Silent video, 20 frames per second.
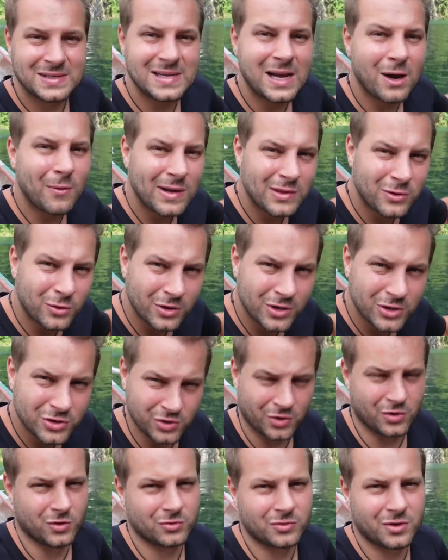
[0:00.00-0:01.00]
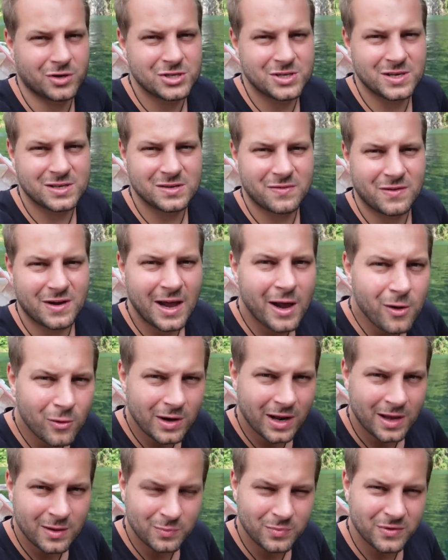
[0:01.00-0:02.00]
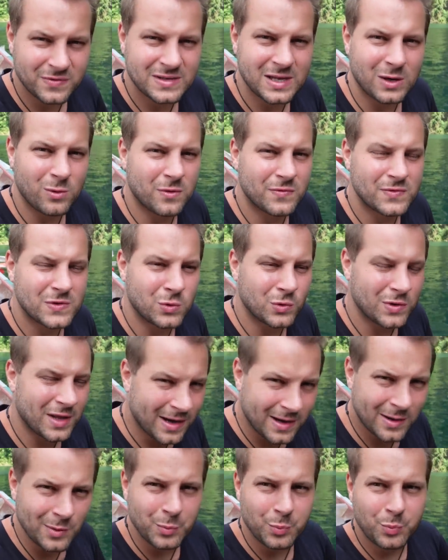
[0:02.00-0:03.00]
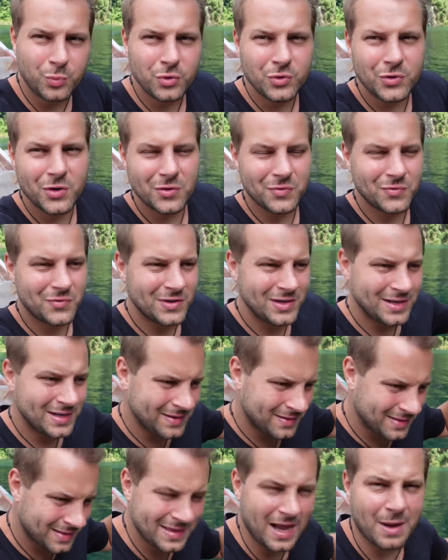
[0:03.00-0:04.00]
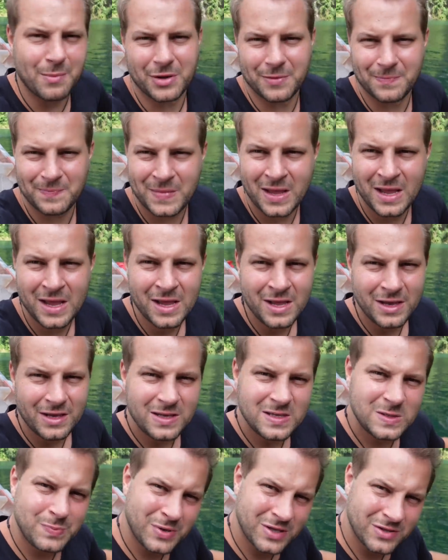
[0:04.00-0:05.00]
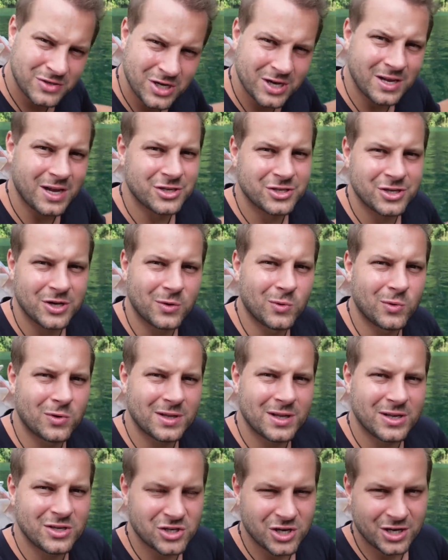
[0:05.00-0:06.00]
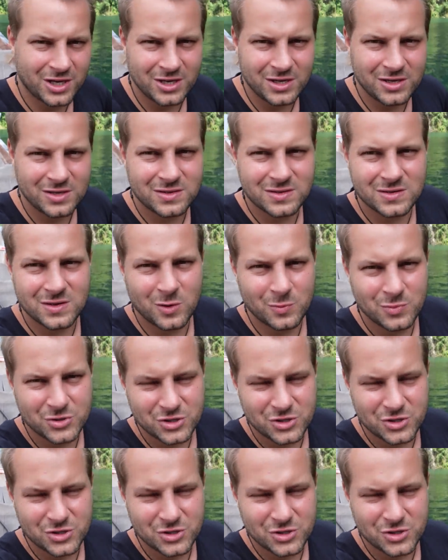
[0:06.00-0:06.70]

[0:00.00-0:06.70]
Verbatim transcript: Całe to jezioro, które się nazywa Heulan, powstało wskutek budowy tamy i spiętrzenia się górnej rzeki, co